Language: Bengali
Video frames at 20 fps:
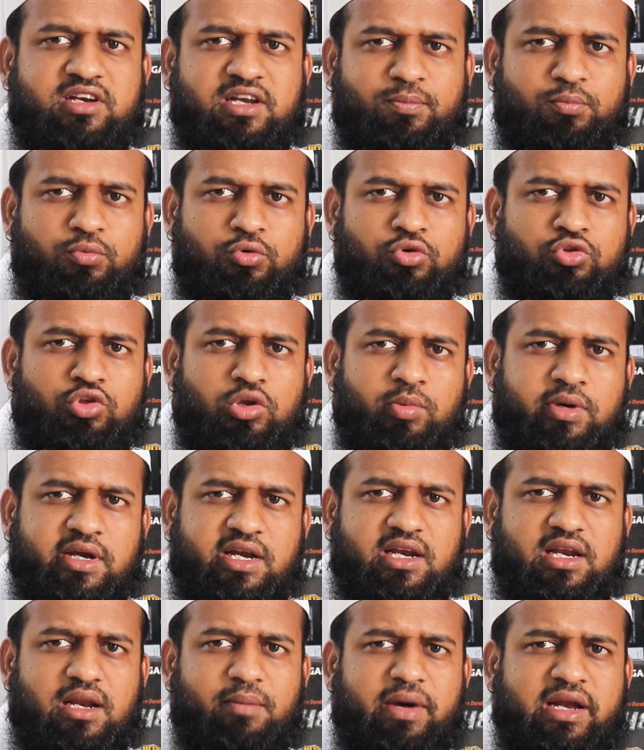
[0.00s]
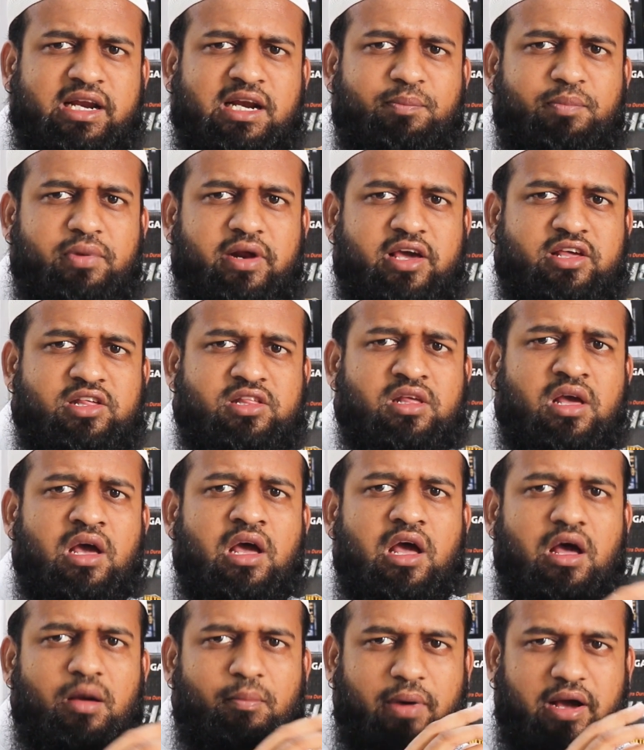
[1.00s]
এর প্রসেসর এবং এটা মার্কেট প্রাইস
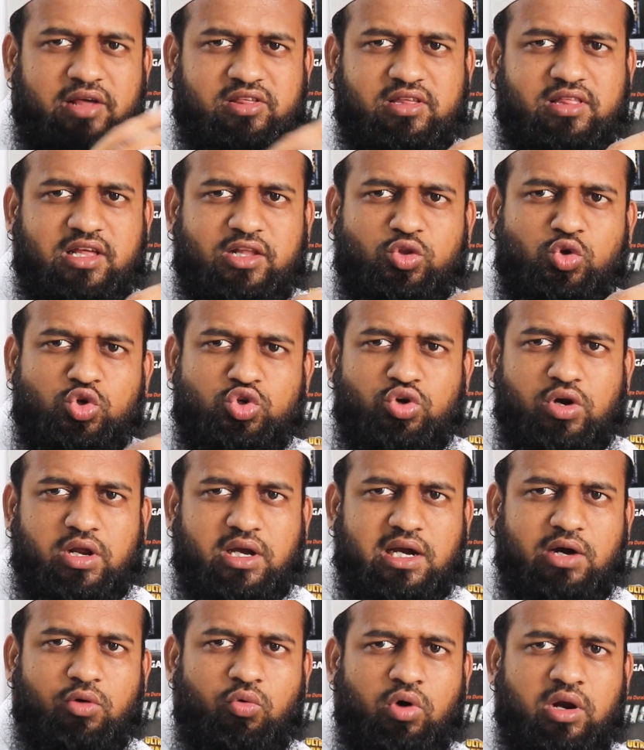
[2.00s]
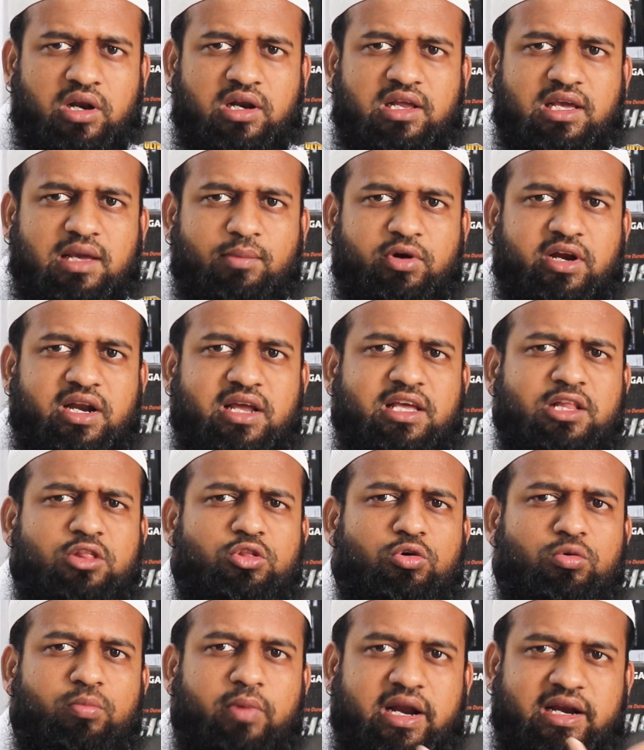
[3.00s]
পাঁচ হাজার টাকা অনলি এবং এটা
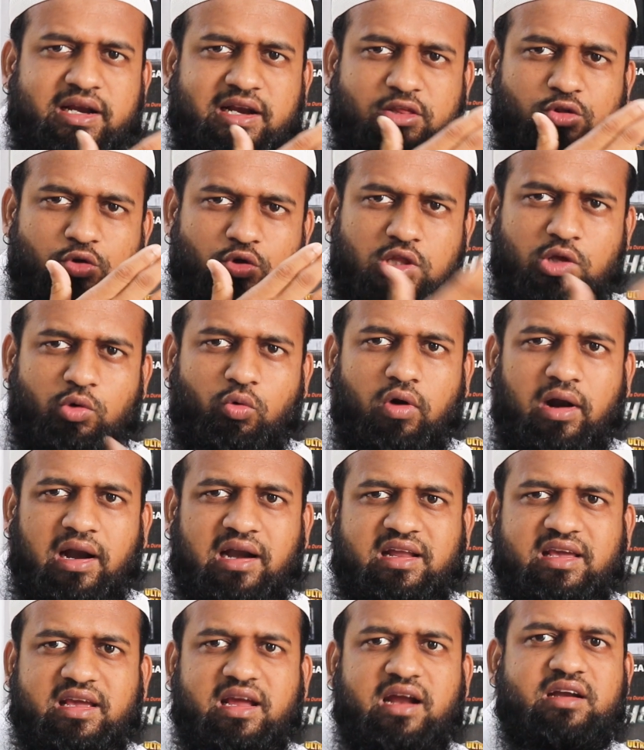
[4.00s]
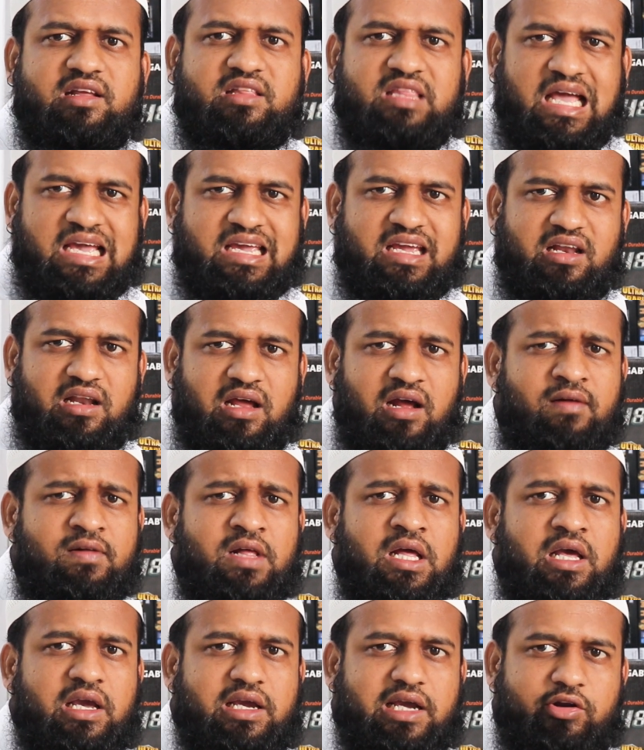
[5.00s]
কিন্তু মার্কেটে যদিও ওয়ারেন্টি গ্যারান্টি থাকে না
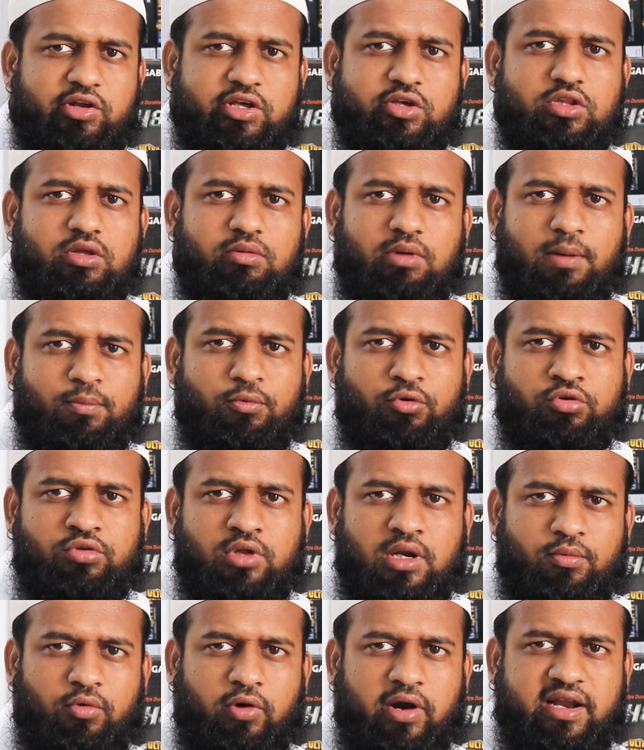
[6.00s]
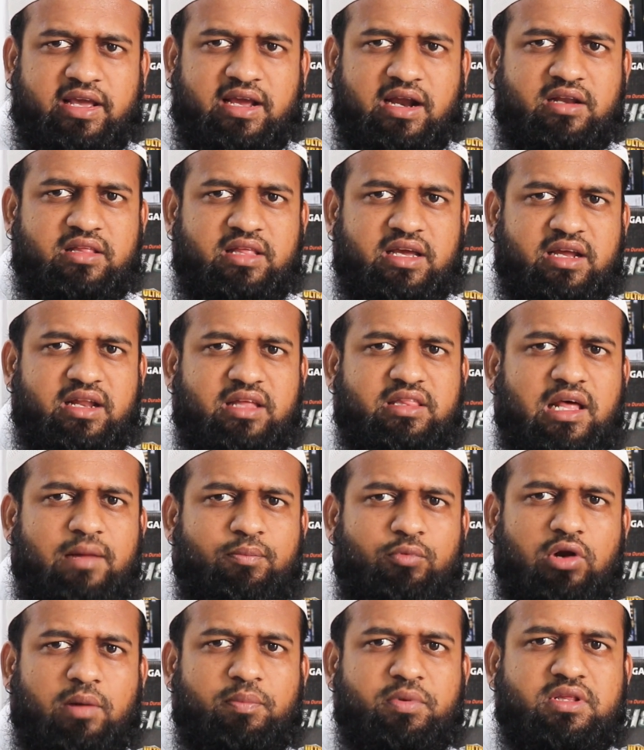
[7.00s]
কারণ ইউজেবল প্রসেসর ওয়ারেন্টি গ্যারান্টি থাকে না
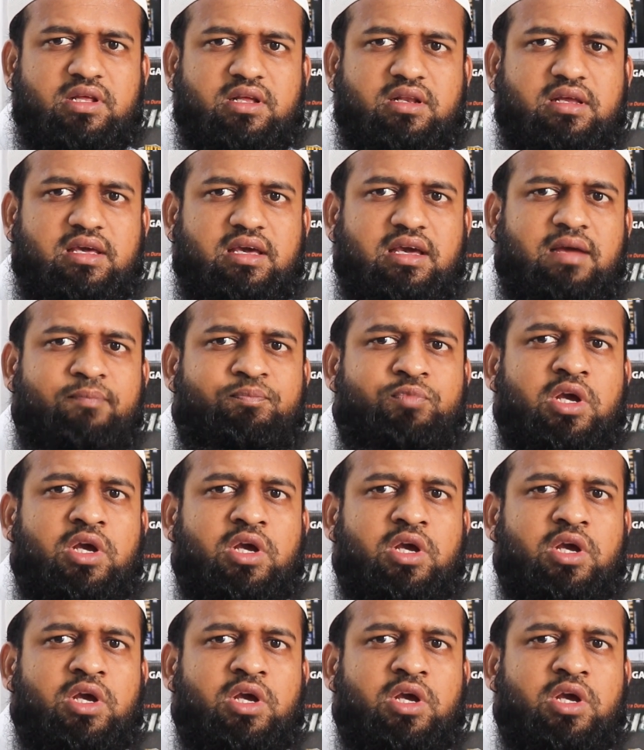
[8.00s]
তারপর আপনাদেরকে